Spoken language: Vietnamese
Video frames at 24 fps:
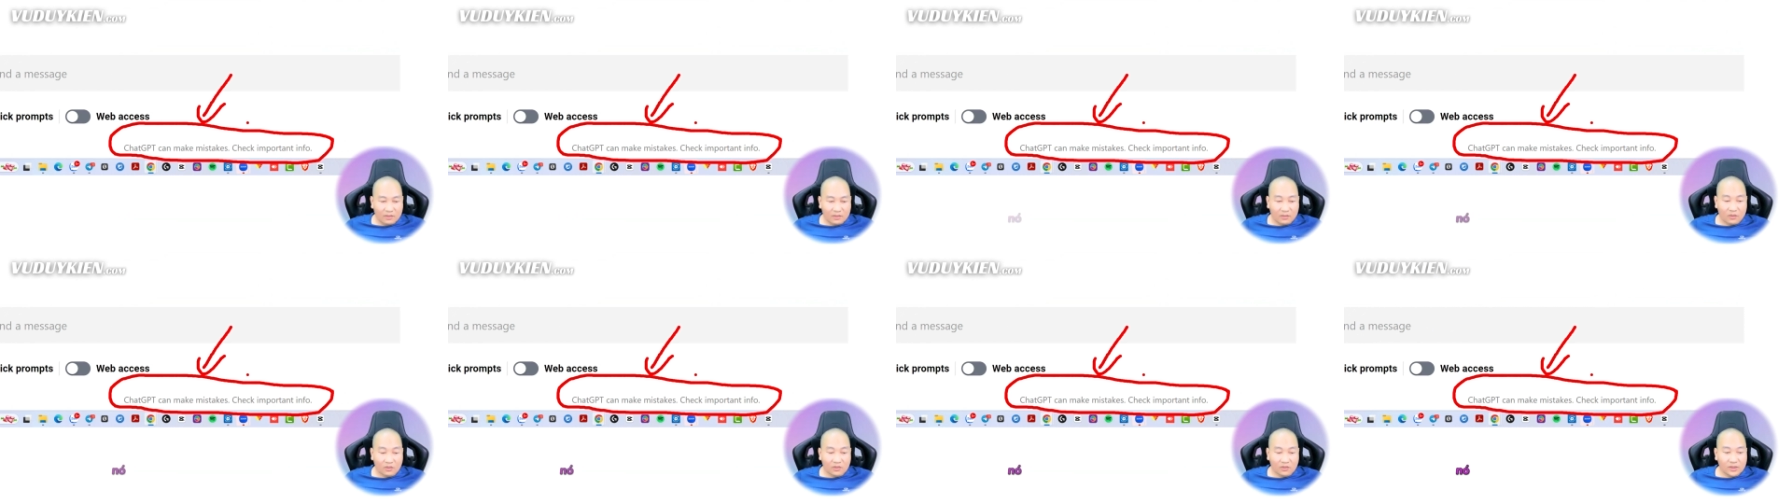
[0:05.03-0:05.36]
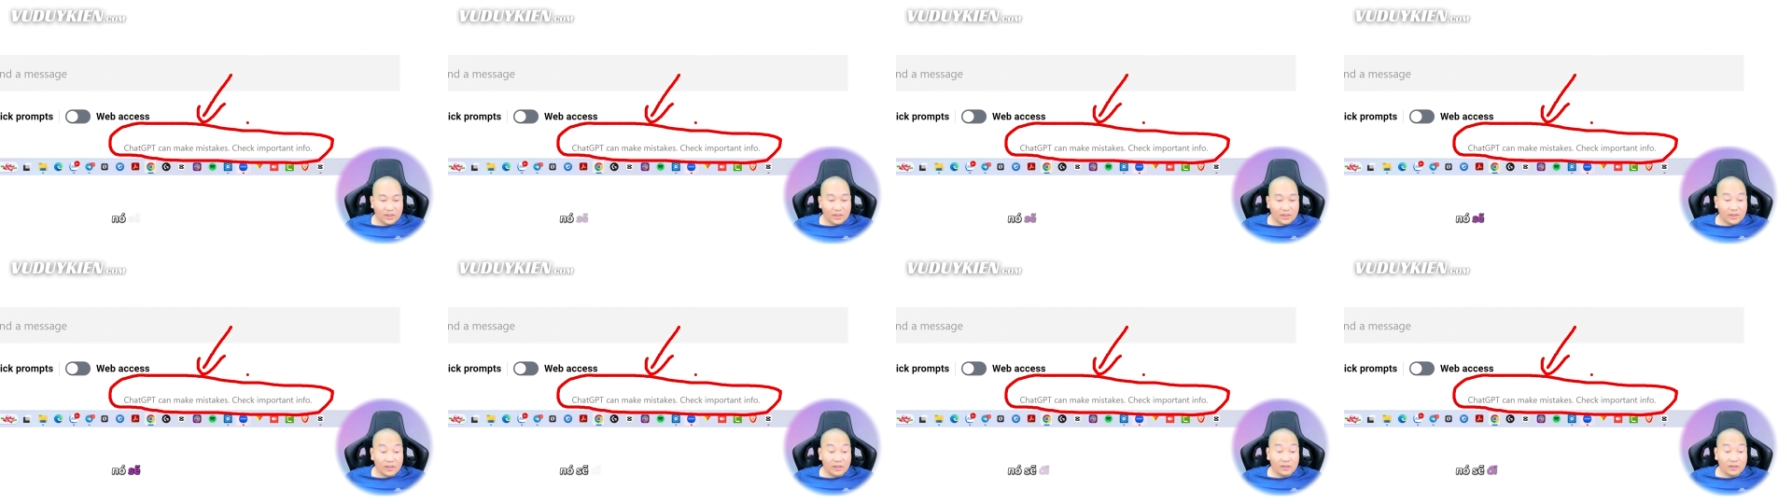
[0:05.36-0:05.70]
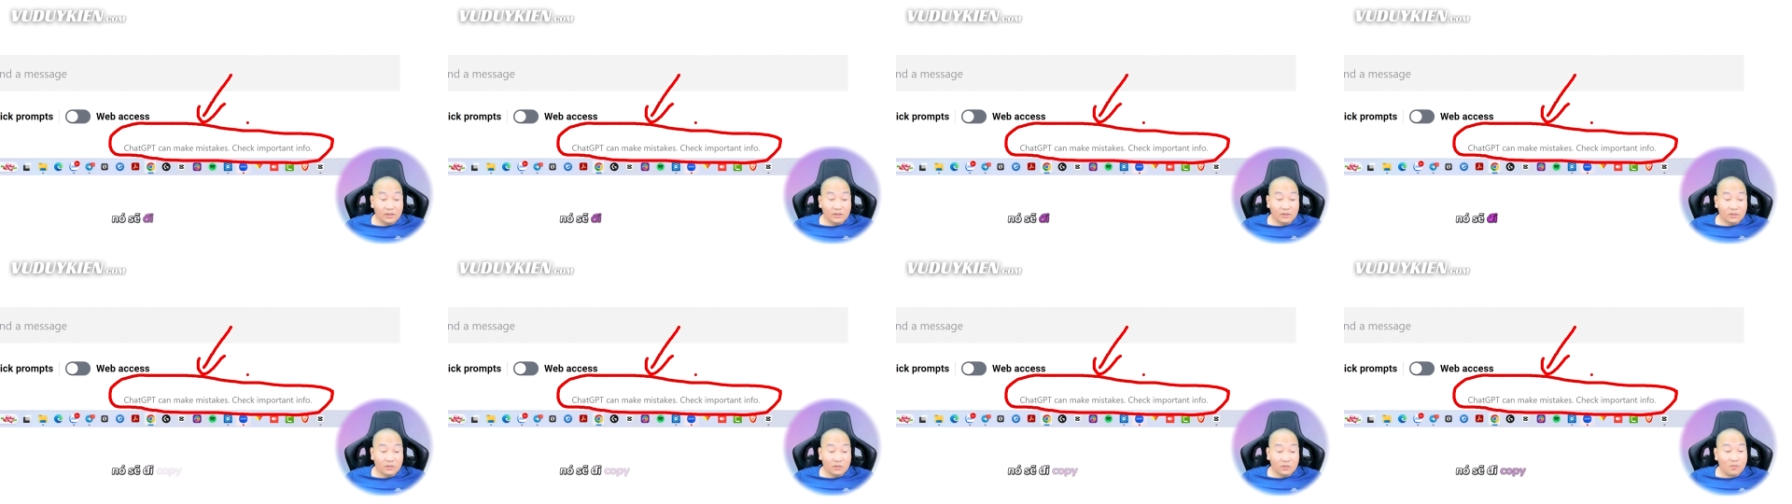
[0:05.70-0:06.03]
nó sẽ
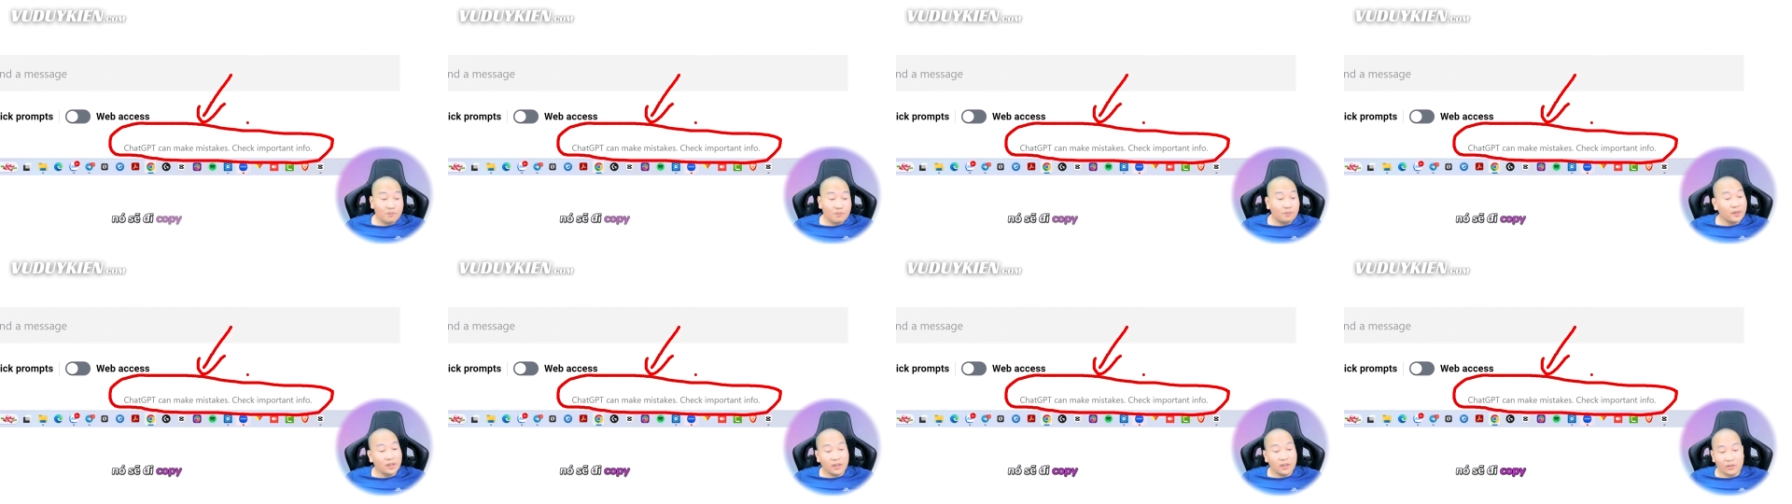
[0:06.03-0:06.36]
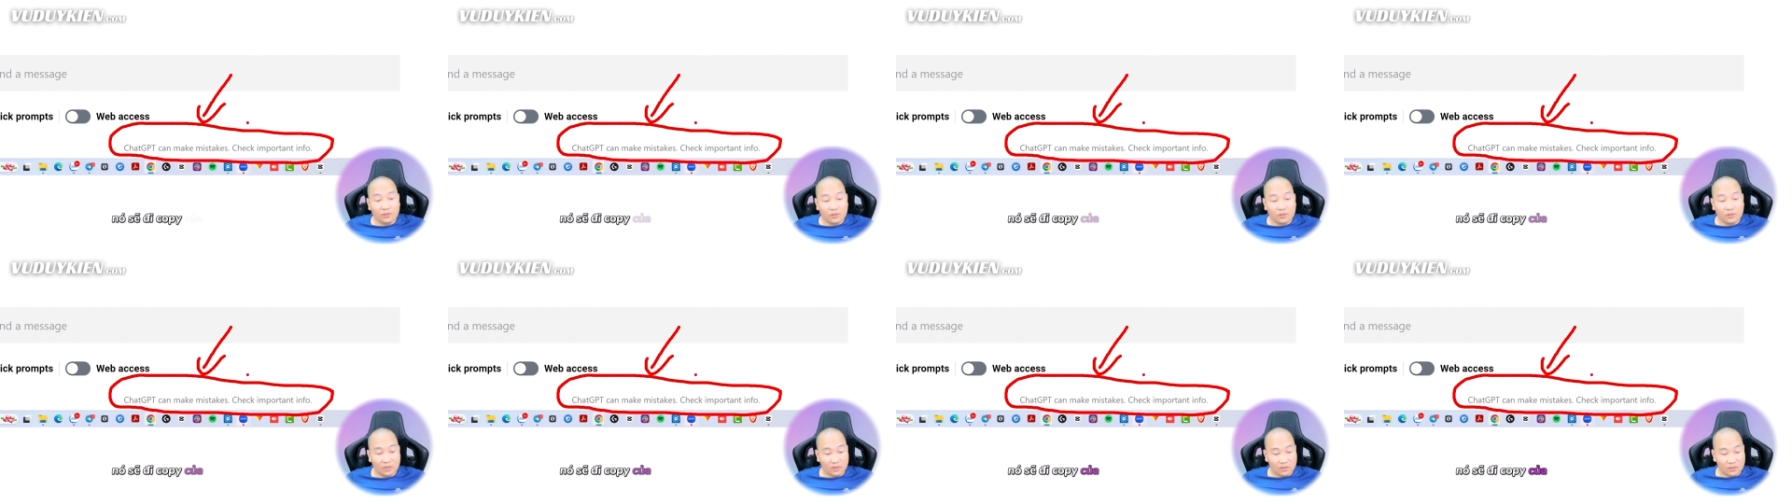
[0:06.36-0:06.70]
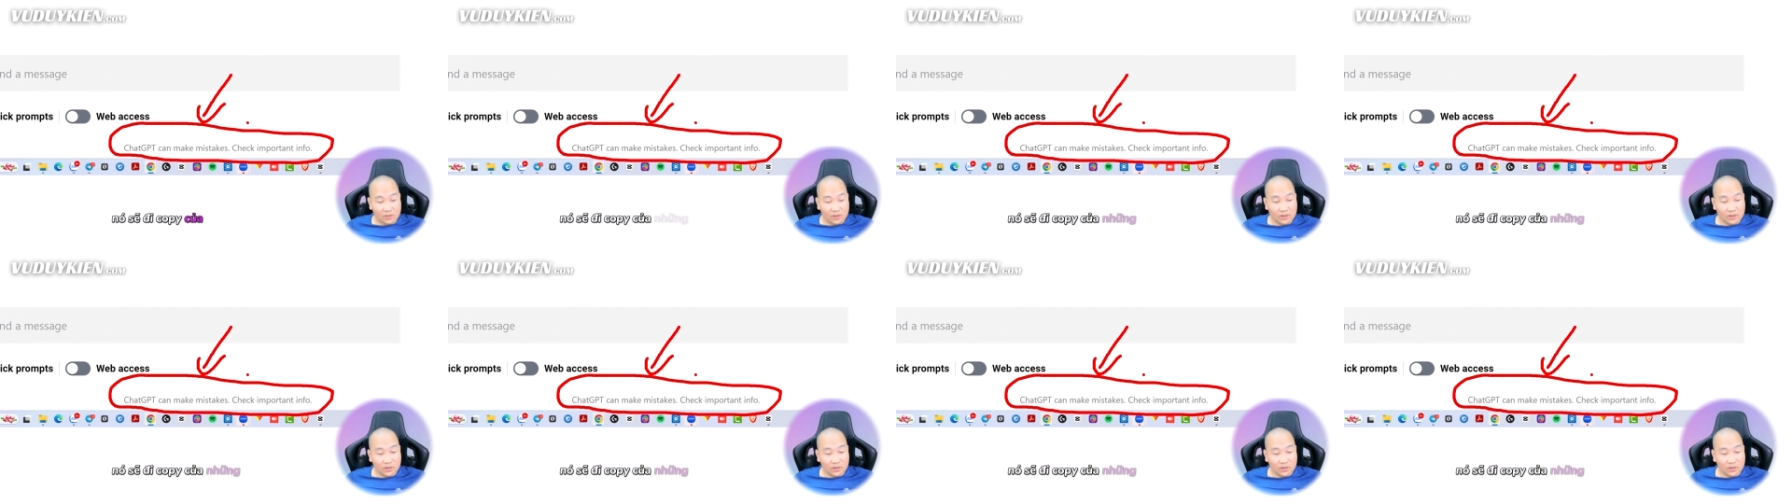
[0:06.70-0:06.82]
đi copy của